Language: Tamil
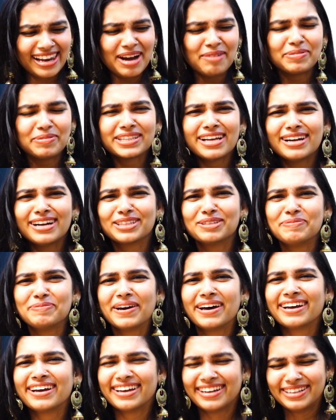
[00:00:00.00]
அப்படிதான்
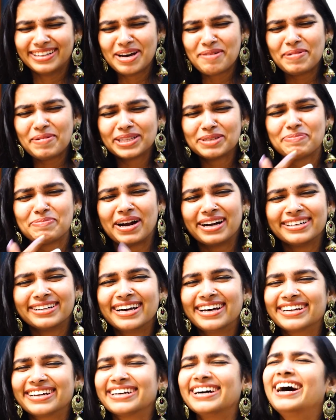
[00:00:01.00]
எடுத்துப்பேன் என்னதான் பார்த்து
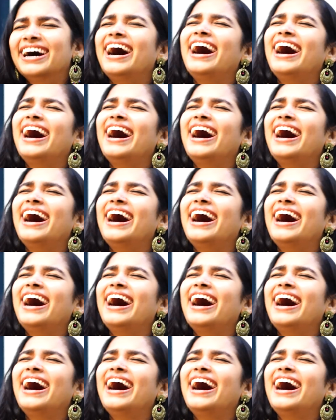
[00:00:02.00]
பாடினாரு